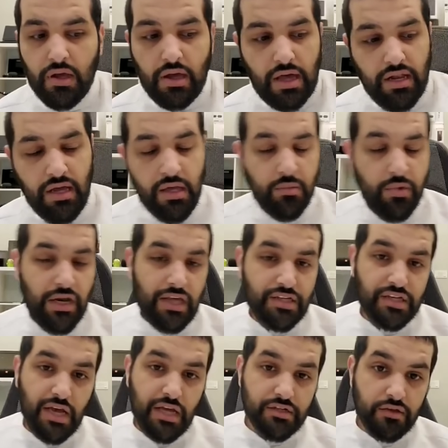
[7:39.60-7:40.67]
الحين من
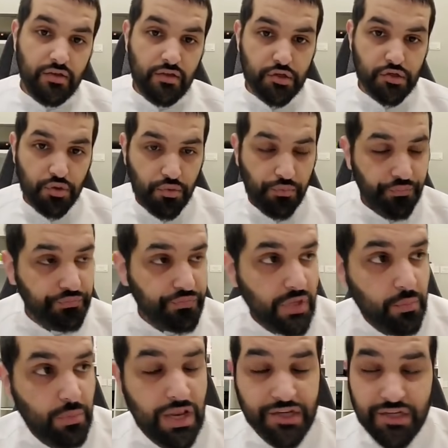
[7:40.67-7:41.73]
الاشياء الجديده شنو
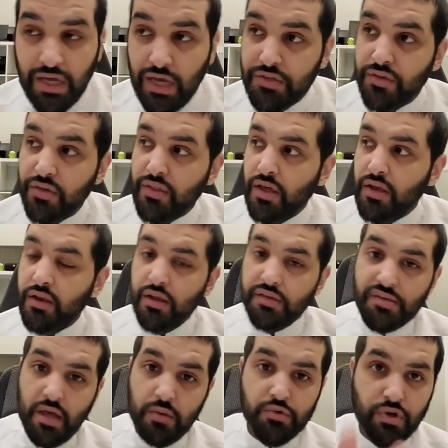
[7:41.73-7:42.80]
من الاشياء الجديده ان
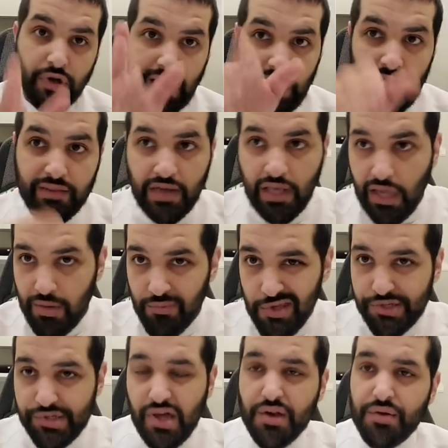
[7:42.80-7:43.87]
سامسونج خلت القلم
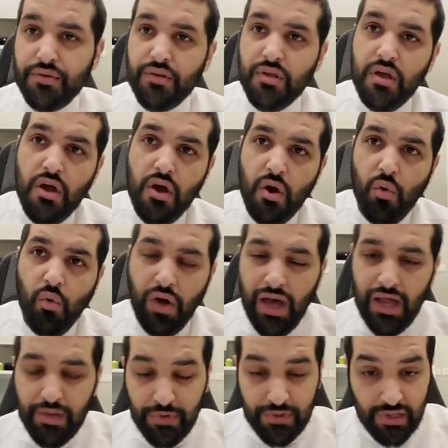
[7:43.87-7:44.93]
يسار
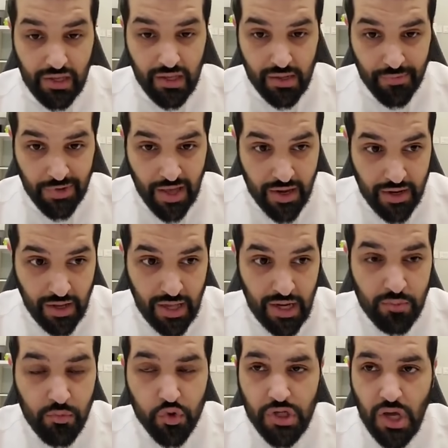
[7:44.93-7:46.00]
وغالبا تغيير مكان
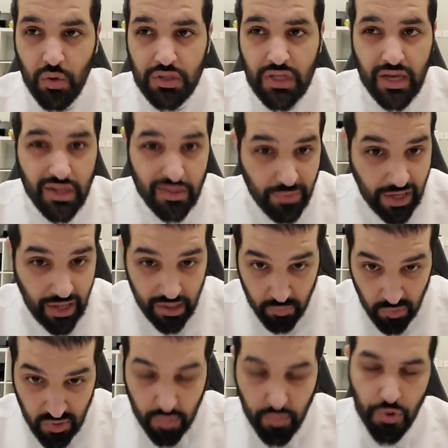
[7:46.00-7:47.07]
القلم يساوي تغيير مكان
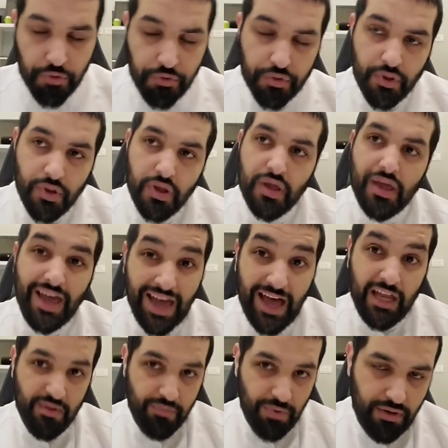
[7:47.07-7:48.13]
المذر بورد
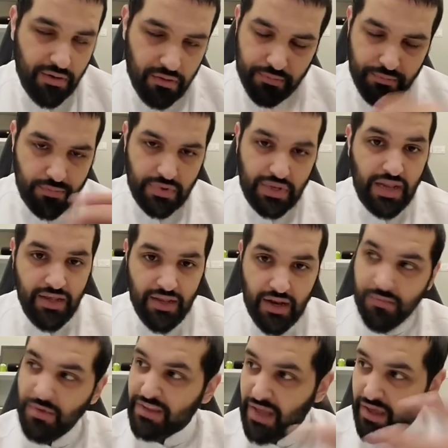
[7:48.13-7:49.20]
غالبا للحين
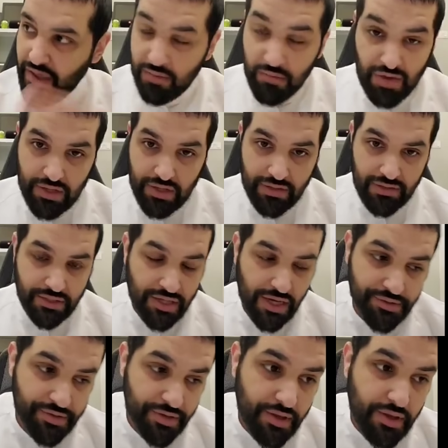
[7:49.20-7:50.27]
انا ما تاكد ما فتحت الجهاز